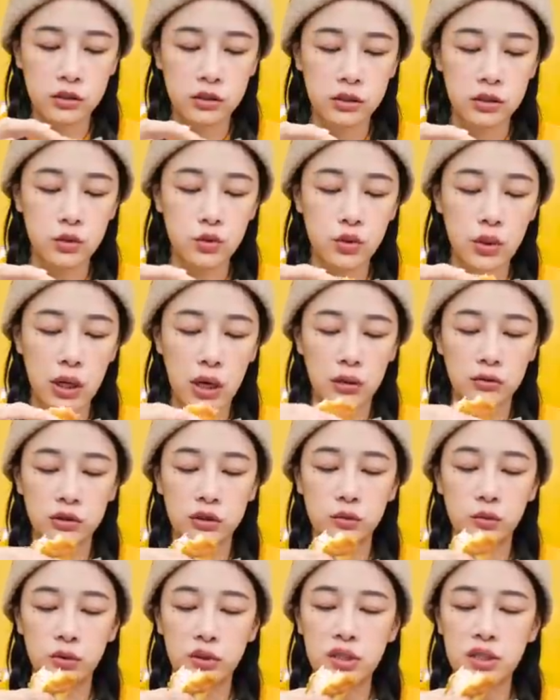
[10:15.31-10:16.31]
吃芋圆好
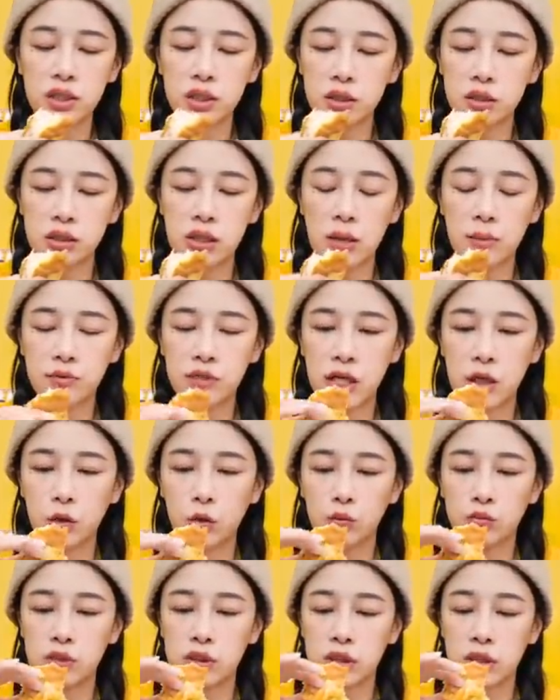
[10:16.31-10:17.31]
吃，我第一次吃他们家的
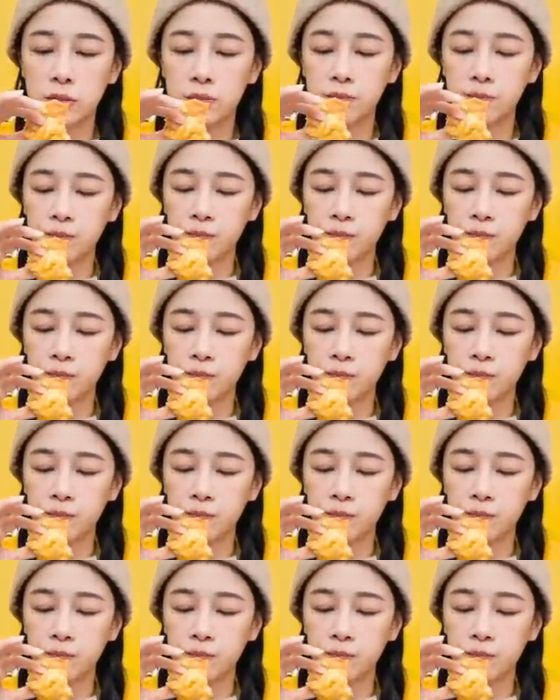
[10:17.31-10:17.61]
东西。